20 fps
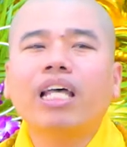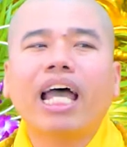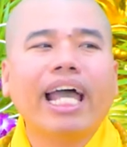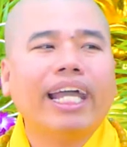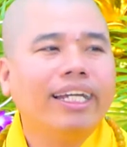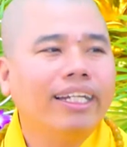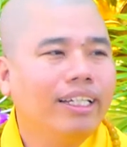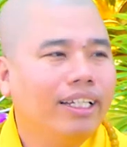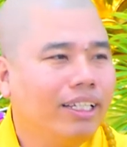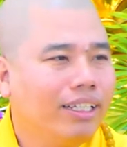
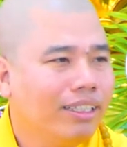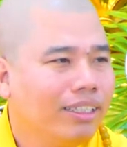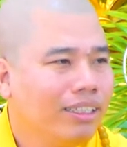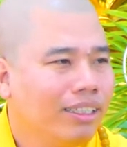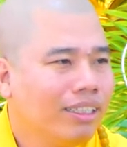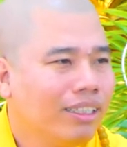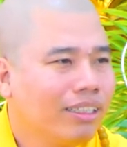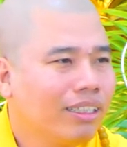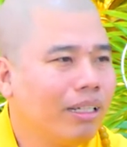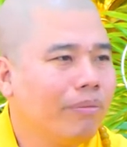sai nữa,
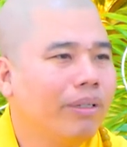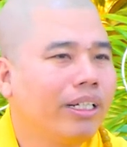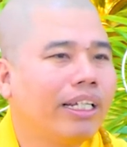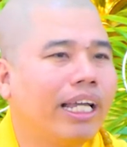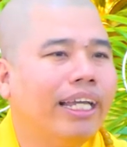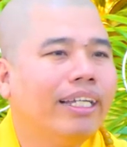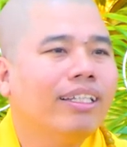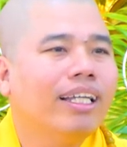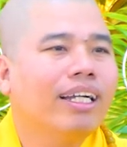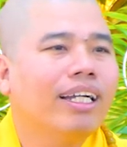nên
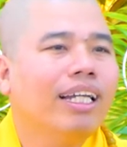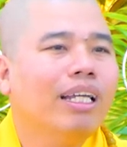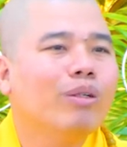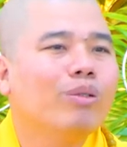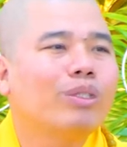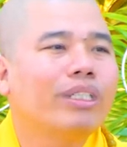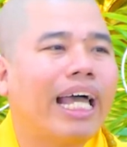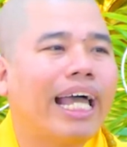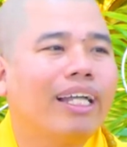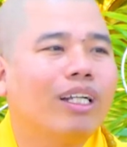mình nghĩ tới cái
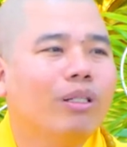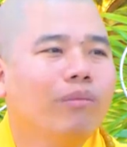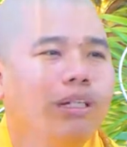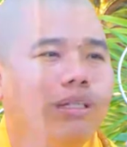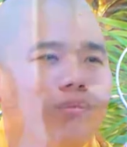điều sai